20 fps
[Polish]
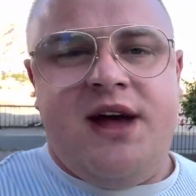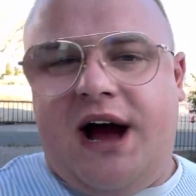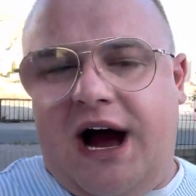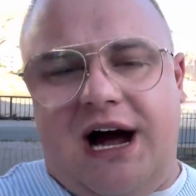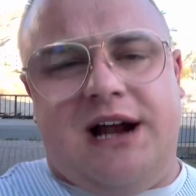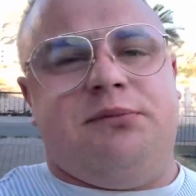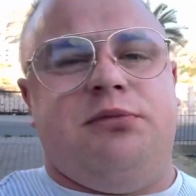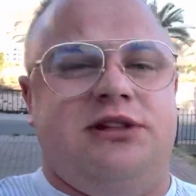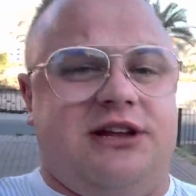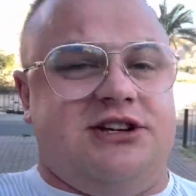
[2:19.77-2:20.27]

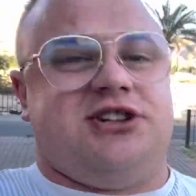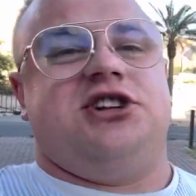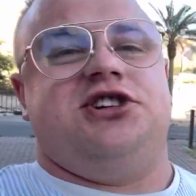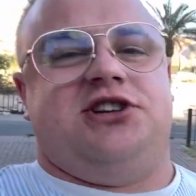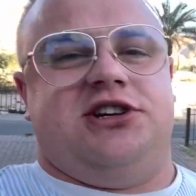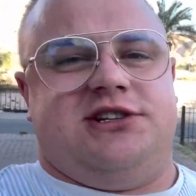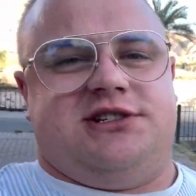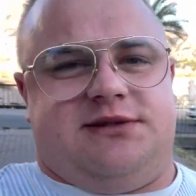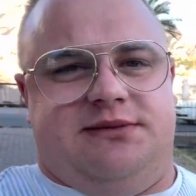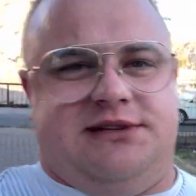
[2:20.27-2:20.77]
Albo na
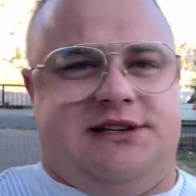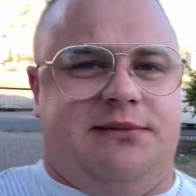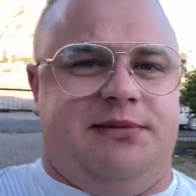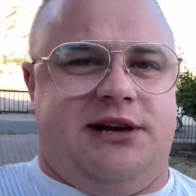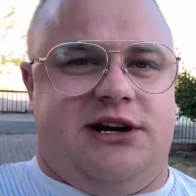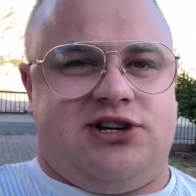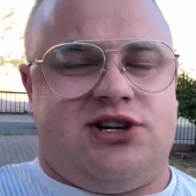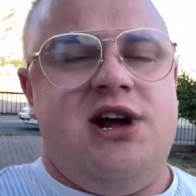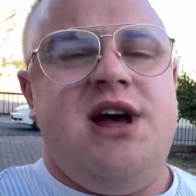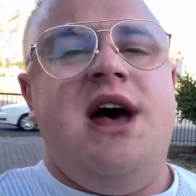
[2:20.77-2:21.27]
życie sobie
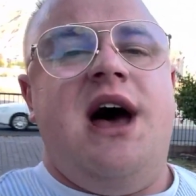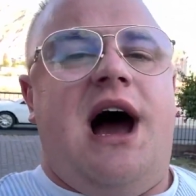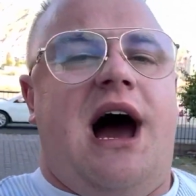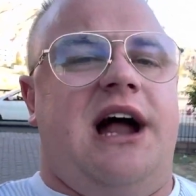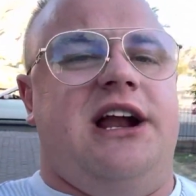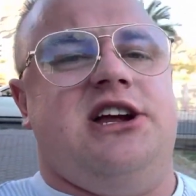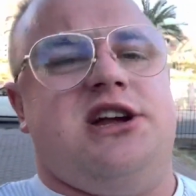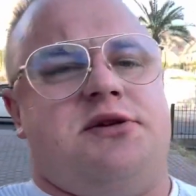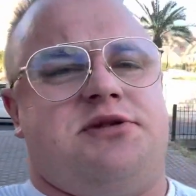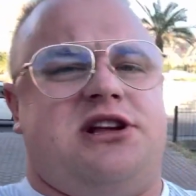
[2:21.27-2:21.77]
zabierasz.
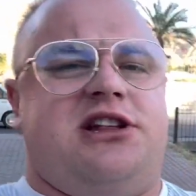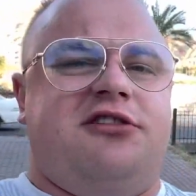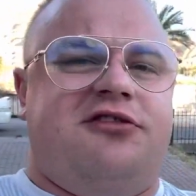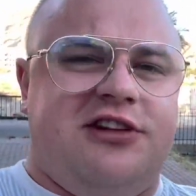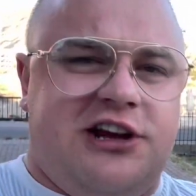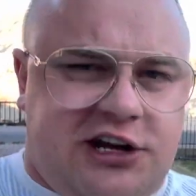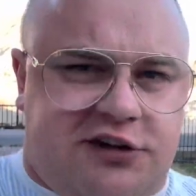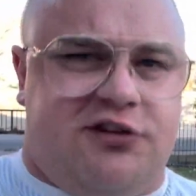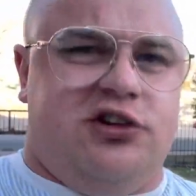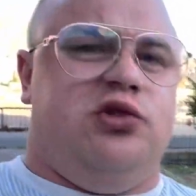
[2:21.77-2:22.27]
Ale ja na przykład
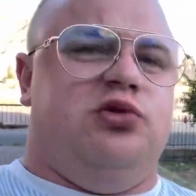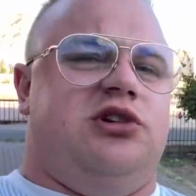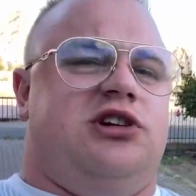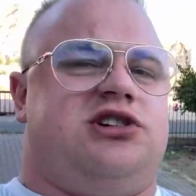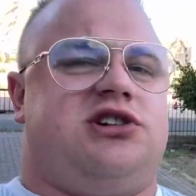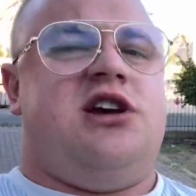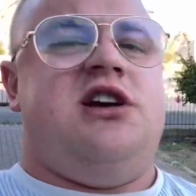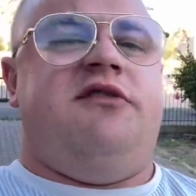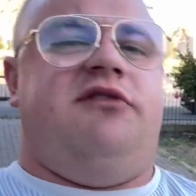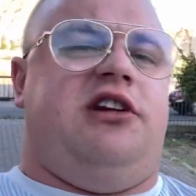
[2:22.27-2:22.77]
wylikwidujesz.